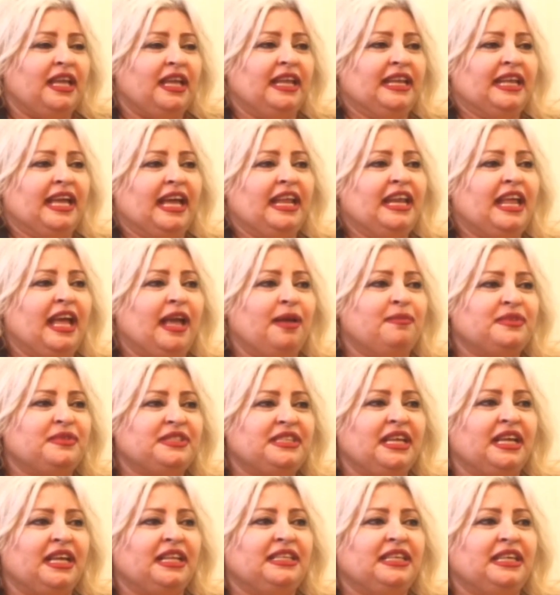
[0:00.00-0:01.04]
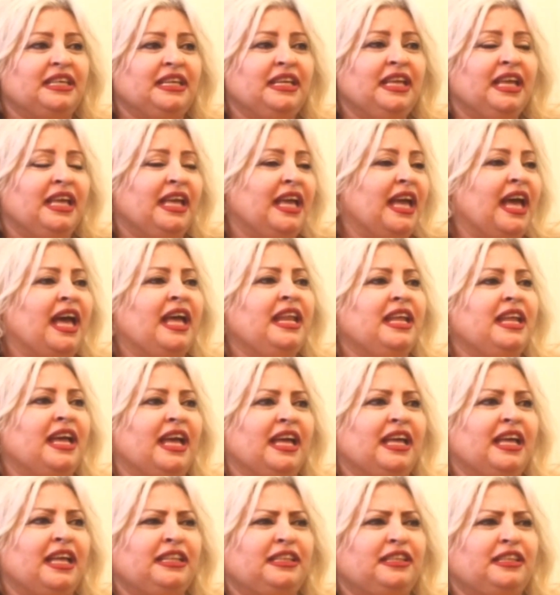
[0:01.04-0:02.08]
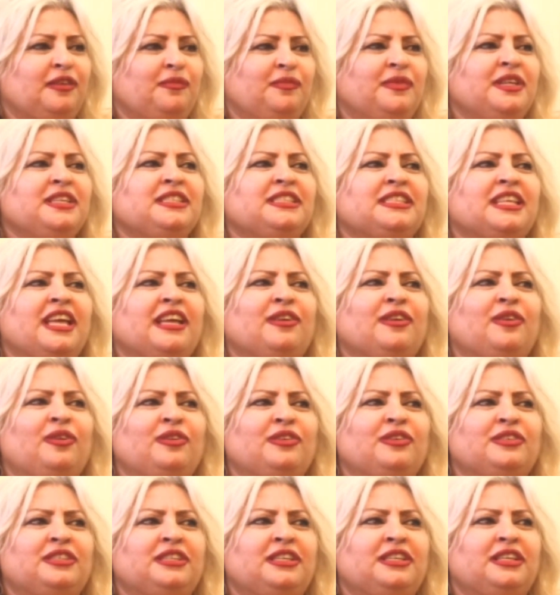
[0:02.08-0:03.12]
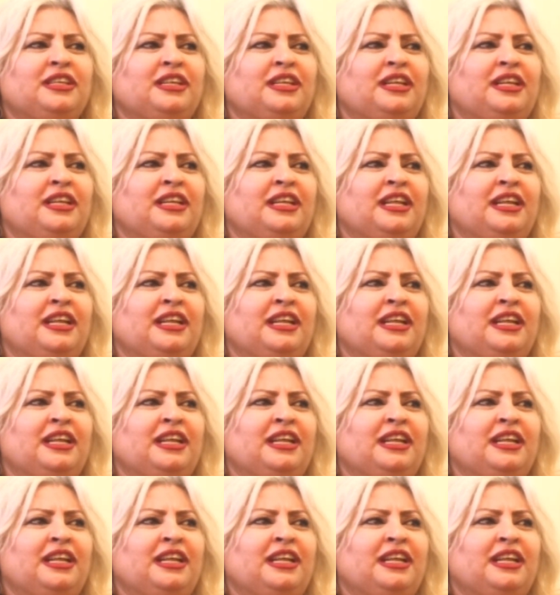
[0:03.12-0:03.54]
يعني انا عم ساعدك انا اخذت من السيكولوجي